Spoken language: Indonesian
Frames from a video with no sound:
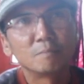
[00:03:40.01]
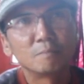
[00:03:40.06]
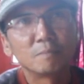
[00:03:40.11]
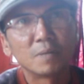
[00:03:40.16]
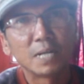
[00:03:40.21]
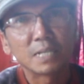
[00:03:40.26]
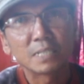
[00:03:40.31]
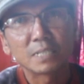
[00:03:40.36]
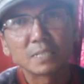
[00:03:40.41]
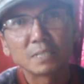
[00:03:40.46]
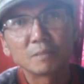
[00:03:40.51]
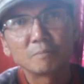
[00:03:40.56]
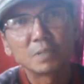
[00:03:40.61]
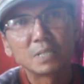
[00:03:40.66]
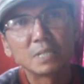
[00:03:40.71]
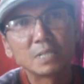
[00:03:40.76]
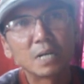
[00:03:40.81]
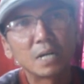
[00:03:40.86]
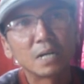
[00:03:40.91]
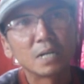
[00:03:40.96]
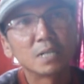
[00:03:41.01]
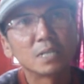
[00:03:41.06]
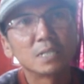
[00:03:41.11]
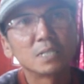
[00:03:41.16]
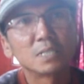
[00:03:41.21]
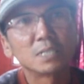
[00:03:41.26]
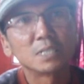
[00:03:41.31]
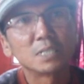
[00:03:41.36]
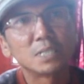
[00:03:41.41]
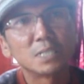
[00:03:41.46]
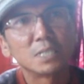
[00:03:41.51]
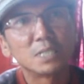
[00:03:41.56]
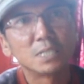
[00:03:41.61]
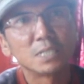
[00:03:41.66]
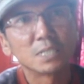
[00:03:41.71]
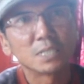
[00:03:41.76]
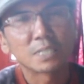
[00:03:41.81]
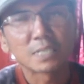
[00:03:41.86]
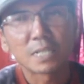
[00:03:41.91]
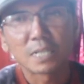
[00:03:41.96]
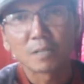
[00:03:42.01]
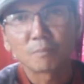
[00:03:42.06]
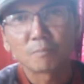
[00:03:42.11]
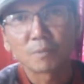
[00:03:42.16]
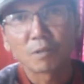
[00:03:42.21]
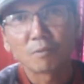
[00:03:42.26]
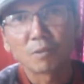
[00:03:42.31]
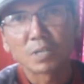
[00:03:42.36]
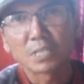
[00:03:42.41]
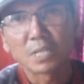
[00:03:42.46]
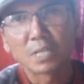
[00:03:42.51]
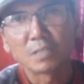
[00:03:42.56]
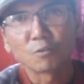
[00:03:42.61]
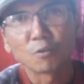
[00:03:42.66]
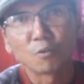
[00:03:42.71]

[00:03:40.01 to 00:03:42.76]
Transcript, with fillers: baik di bidang cara perawatan